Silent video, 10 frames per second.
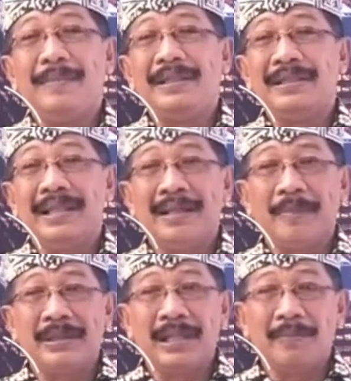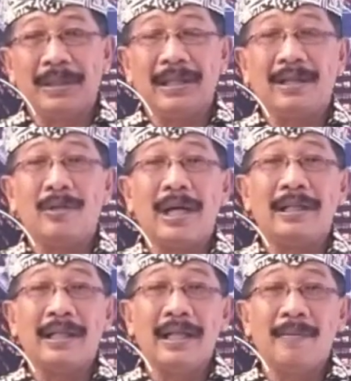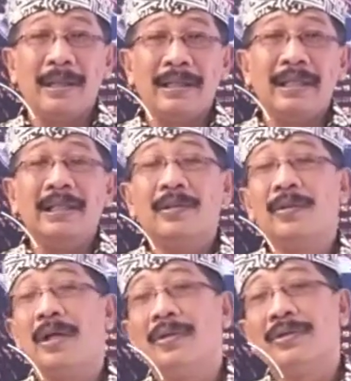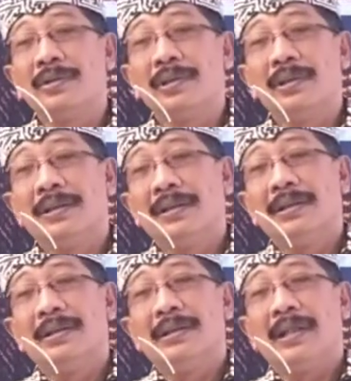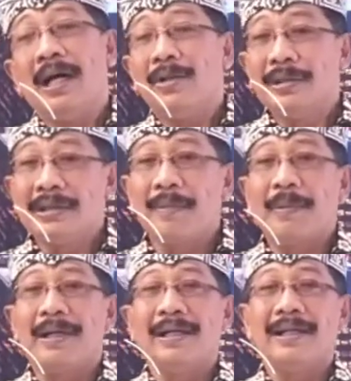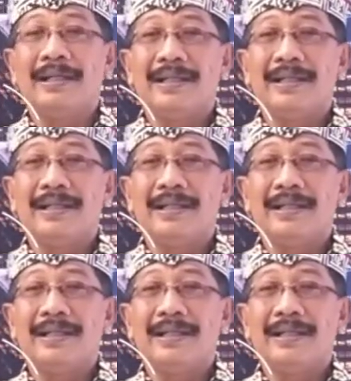misalnya pejabat atau ada namanya itu harus harus disapa